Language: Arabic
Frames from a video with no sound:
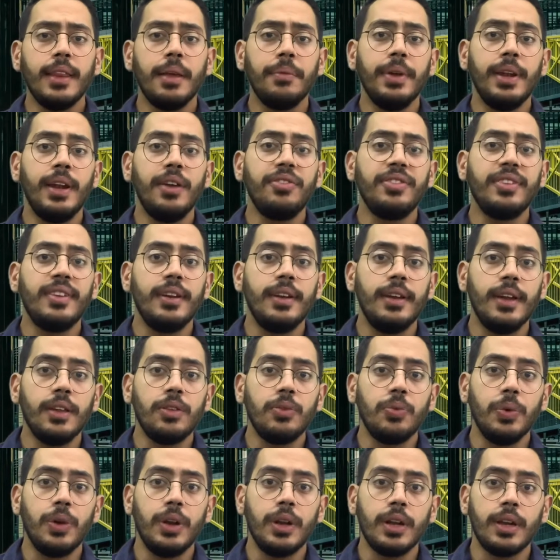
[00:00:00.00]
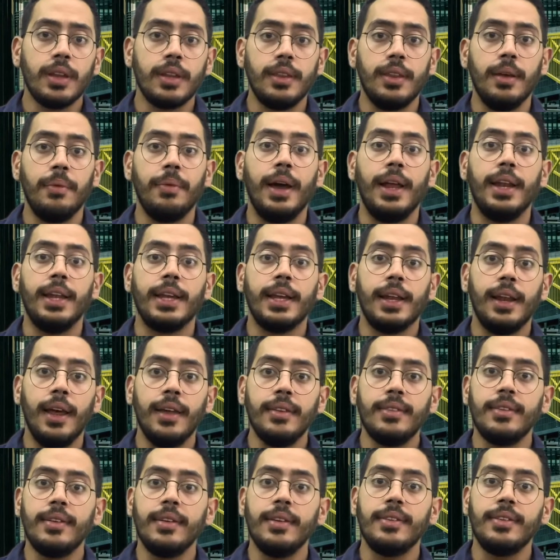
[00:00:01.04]
بنفس النتورك تبع
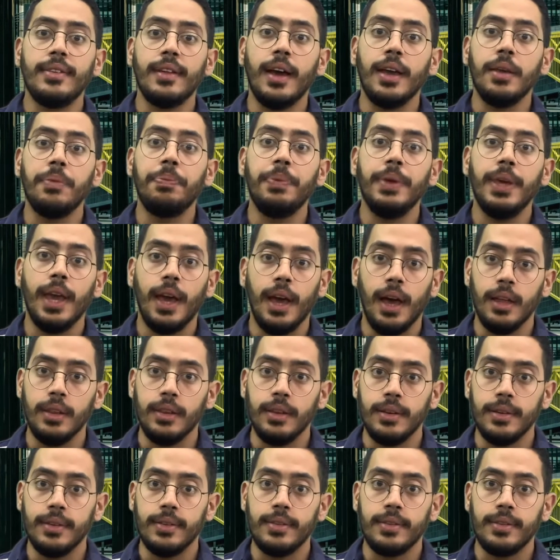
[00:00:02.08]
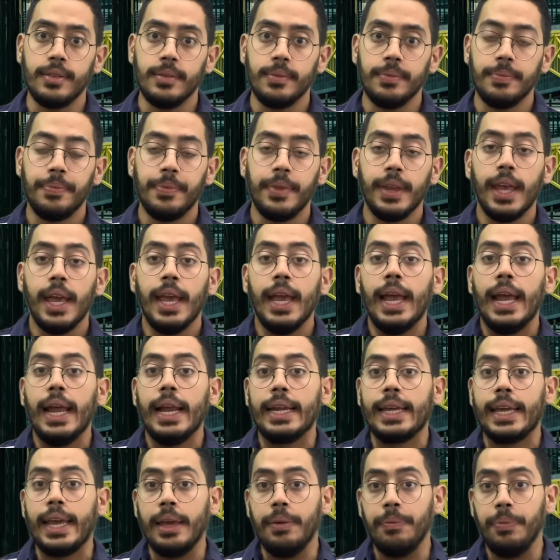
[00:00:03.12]
الكلاسلس اي بي ادرس
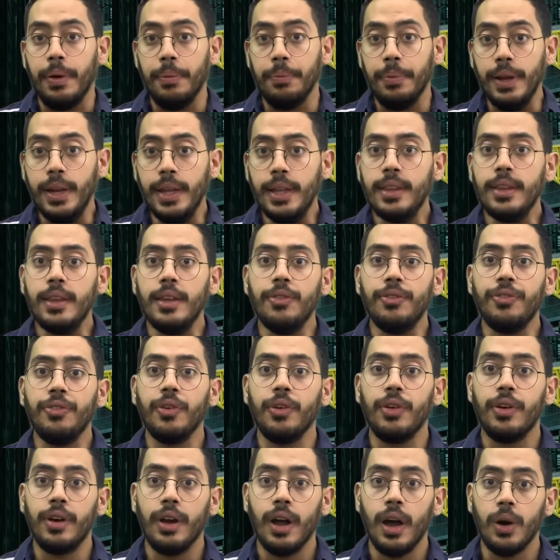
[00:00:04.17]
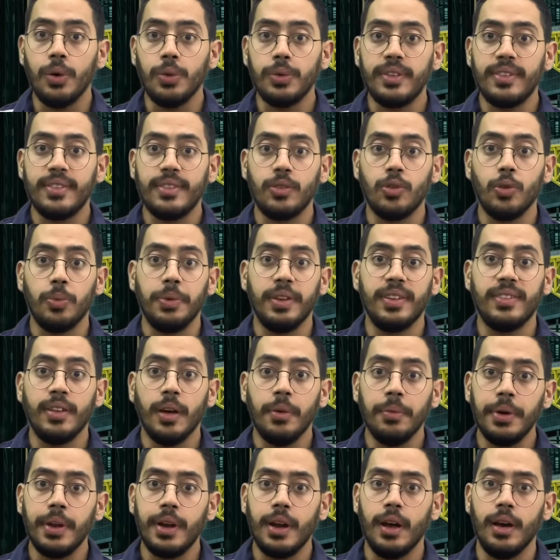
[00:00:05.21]
الكابابيليتي فور راوتس تو بي
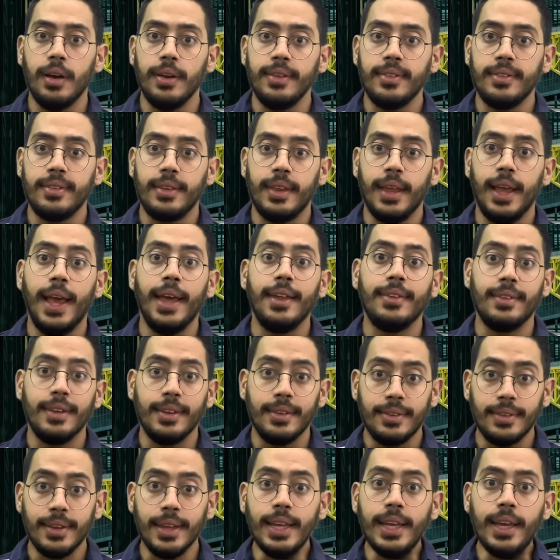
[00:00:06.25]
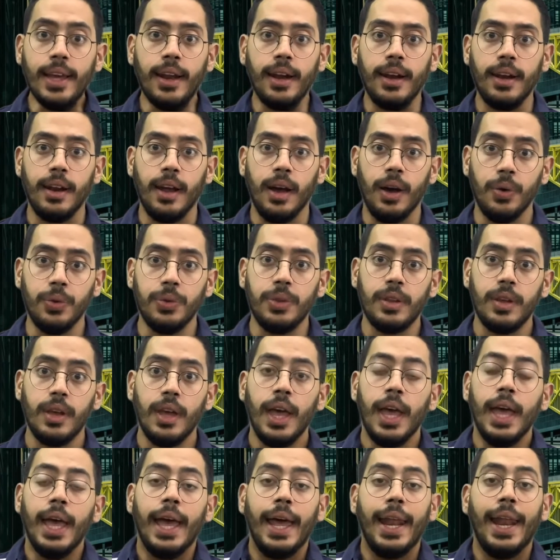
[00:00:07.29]
summarized از ا single راوت
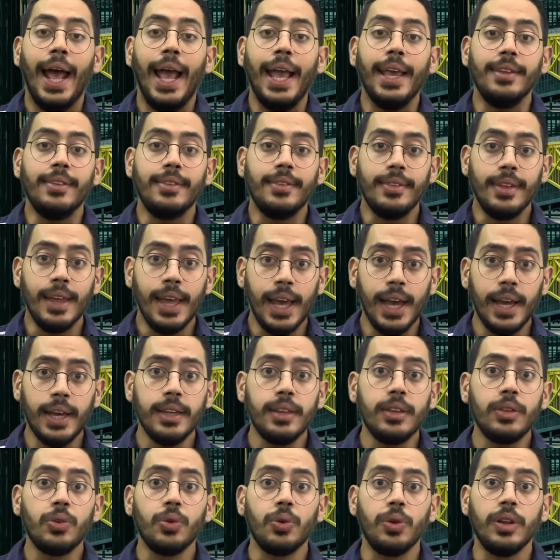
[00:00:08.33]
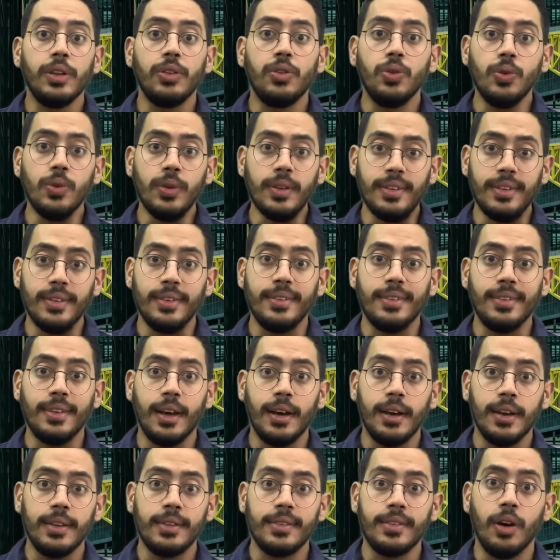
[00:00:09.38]
رح يساعد تو ريديوس
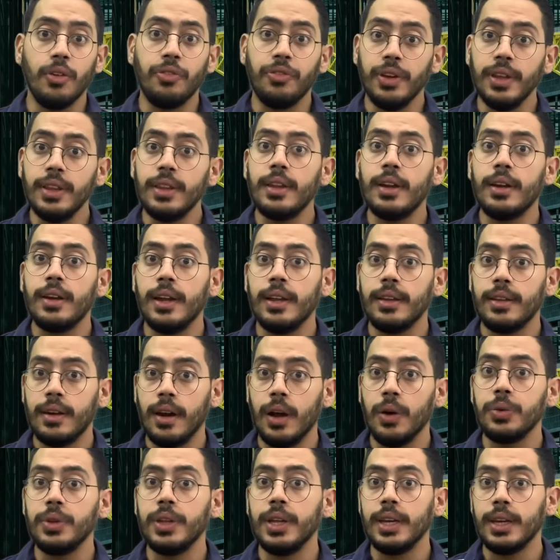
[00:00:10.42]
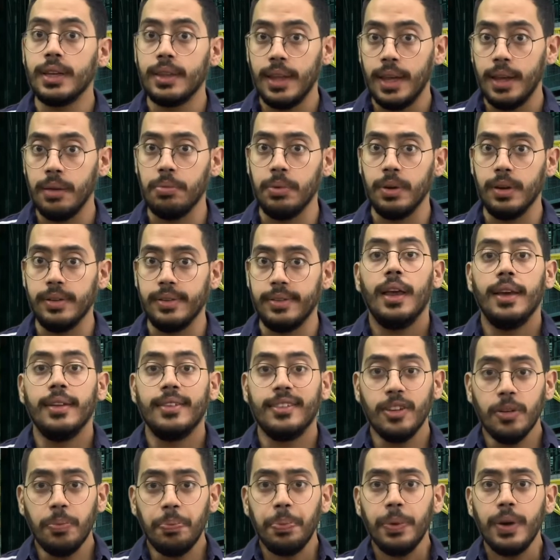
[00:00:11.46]
السايز اوف انترنت راوتينج تيبلز
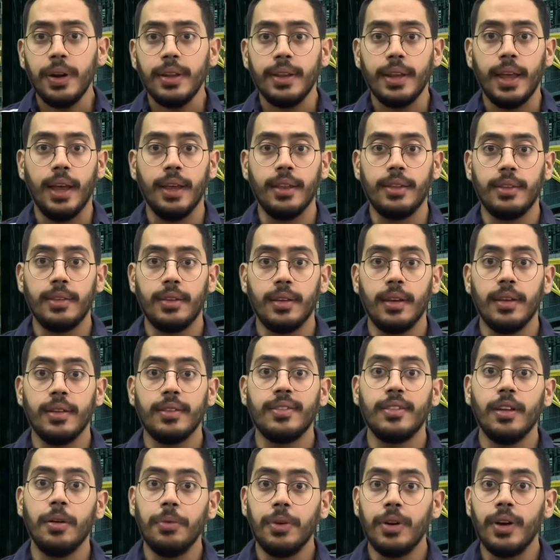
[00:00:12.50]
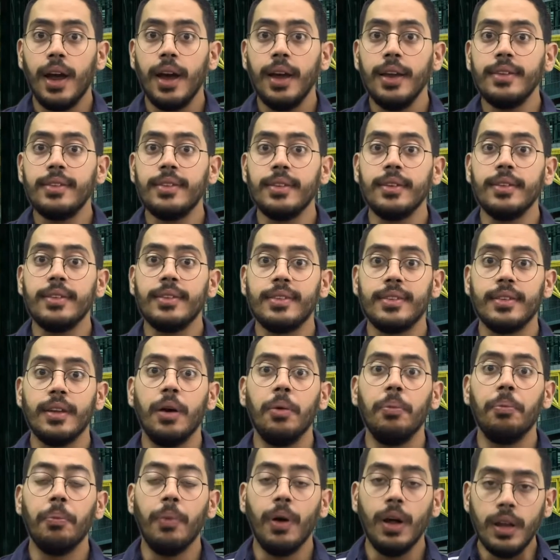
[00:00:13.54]
السوبر نت SuperNet summarizes
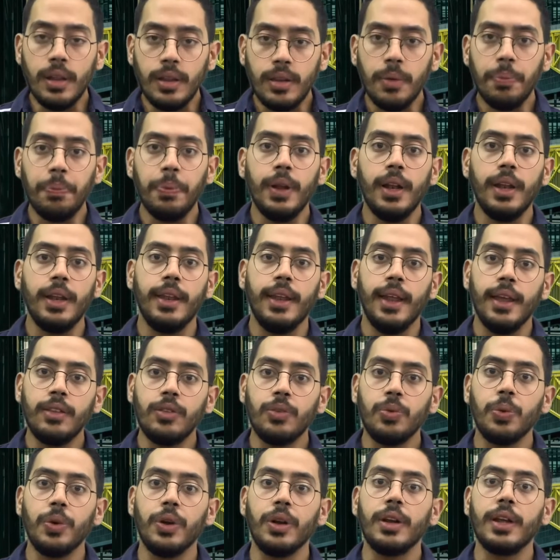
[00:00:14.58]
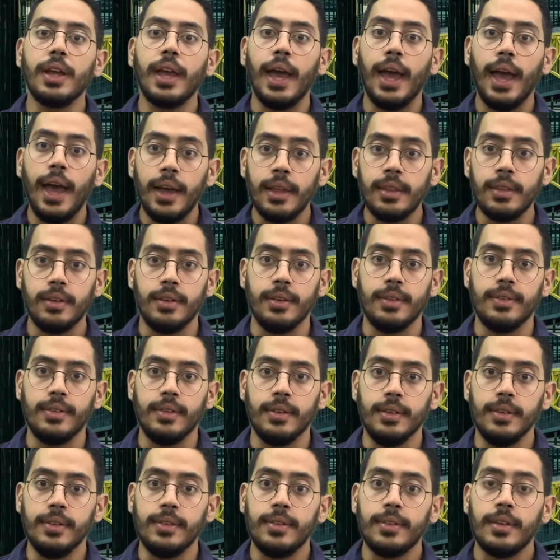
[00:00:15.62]
multiple network
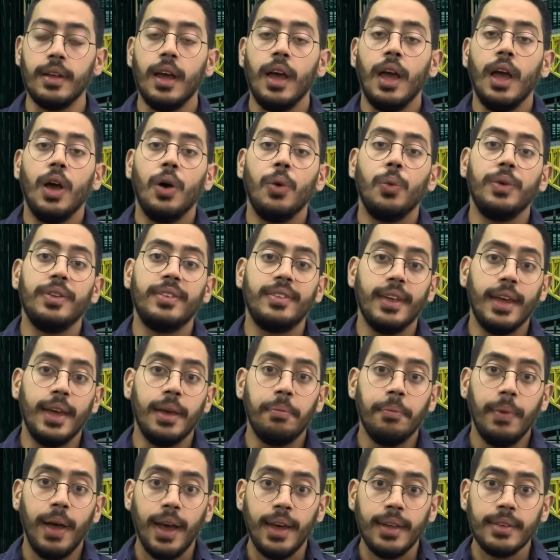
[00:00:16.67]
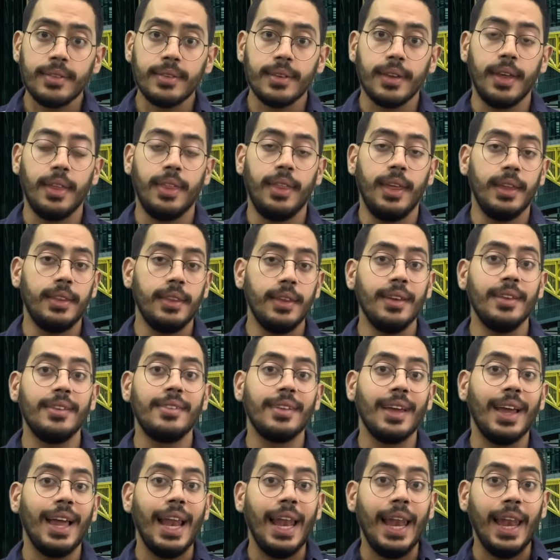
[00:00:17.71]
addresses with a mask that is
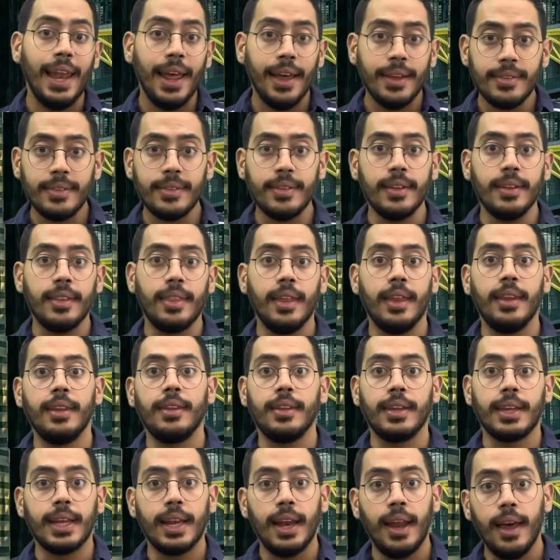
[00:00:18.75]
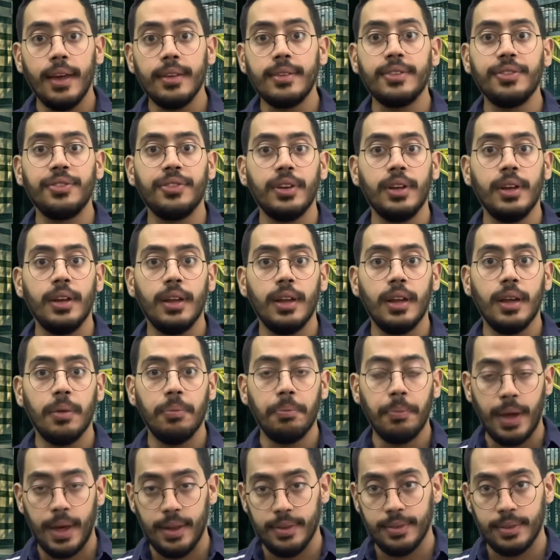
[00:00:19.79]
less than the classical
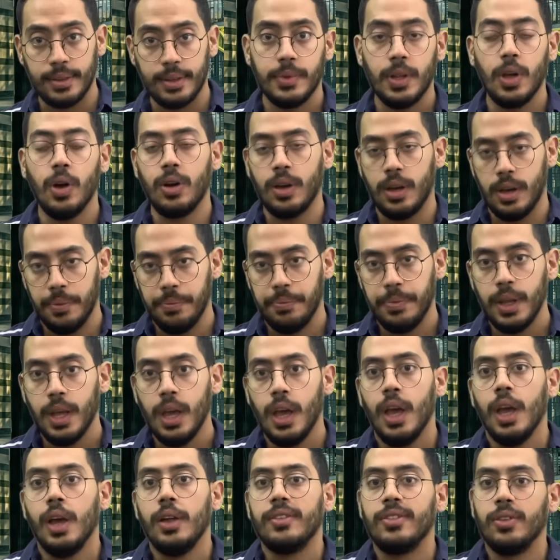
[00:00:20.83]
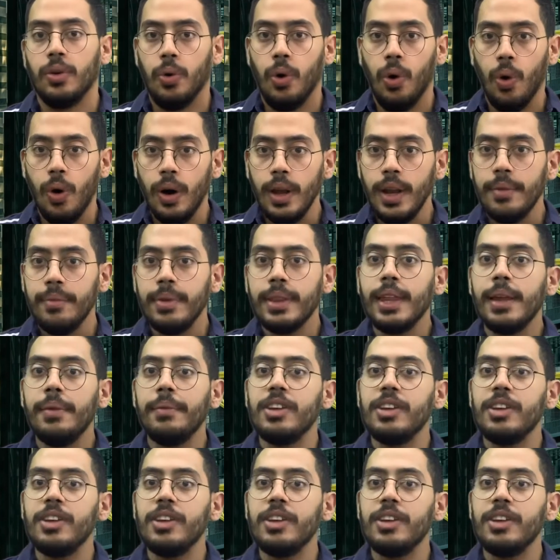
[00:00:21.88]
mask اوكي سو so, هون مثل ما